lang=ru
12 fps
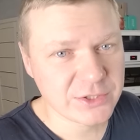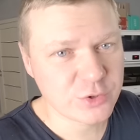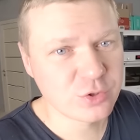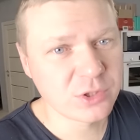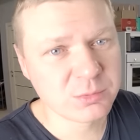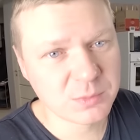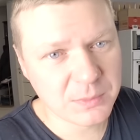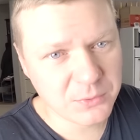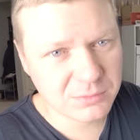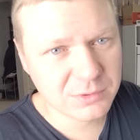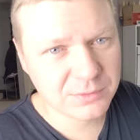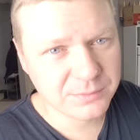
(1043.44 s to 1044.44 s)
Еще рыбу
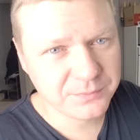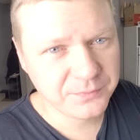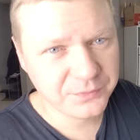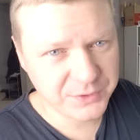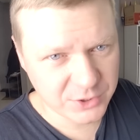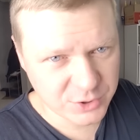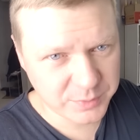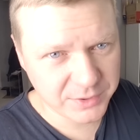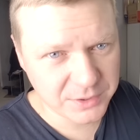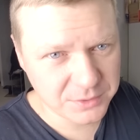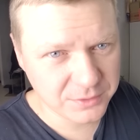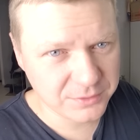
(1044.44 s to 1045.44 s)
попробуем также
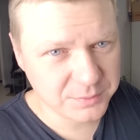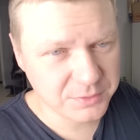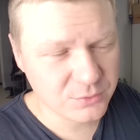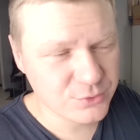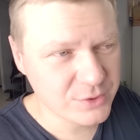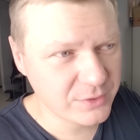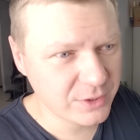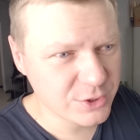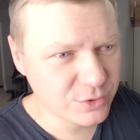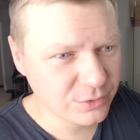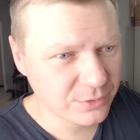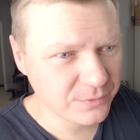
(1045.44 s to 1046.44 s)
приготовить, потому что говорят,
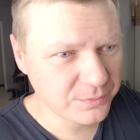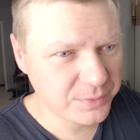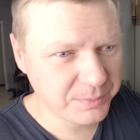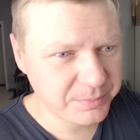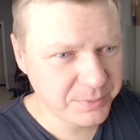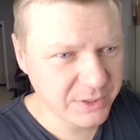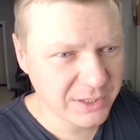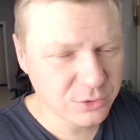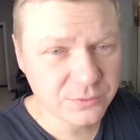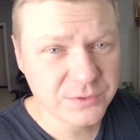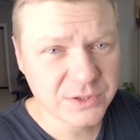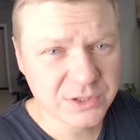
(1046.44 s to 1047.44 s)
что при
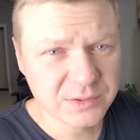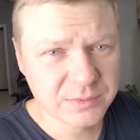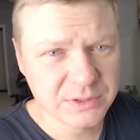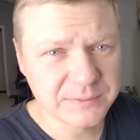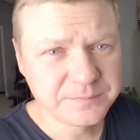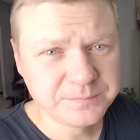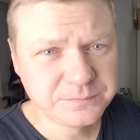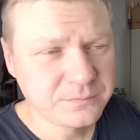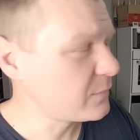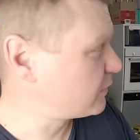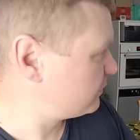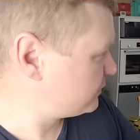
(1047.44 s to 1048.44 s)
приготовке рыбы
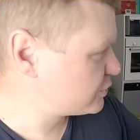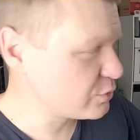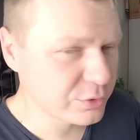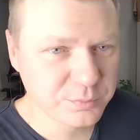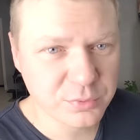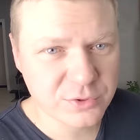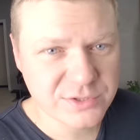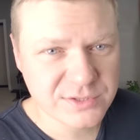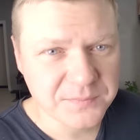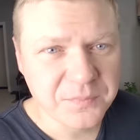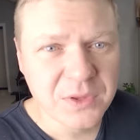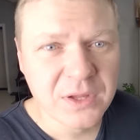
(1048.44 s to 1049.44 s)
Видишь, кот просится.